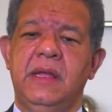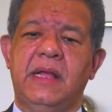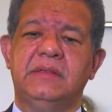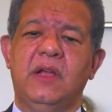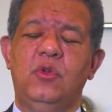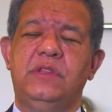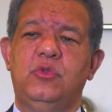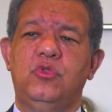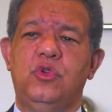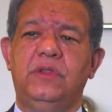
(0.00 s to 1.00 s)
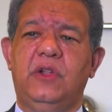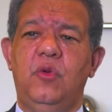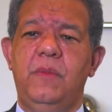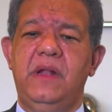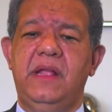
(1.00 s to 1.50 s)
que esa Constitución del
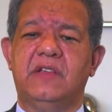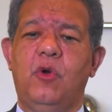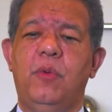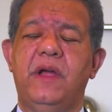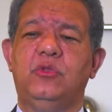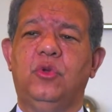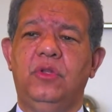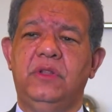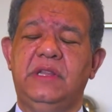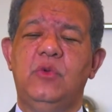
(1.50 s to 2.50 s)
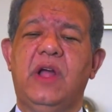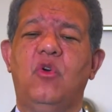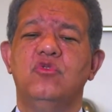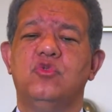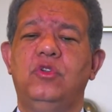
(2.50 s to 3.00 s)
2010 fue objeto de una
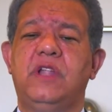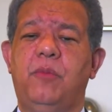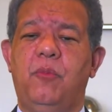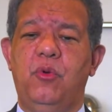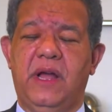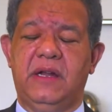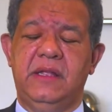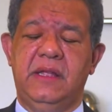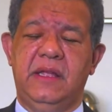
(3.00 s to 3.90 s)
consulta popular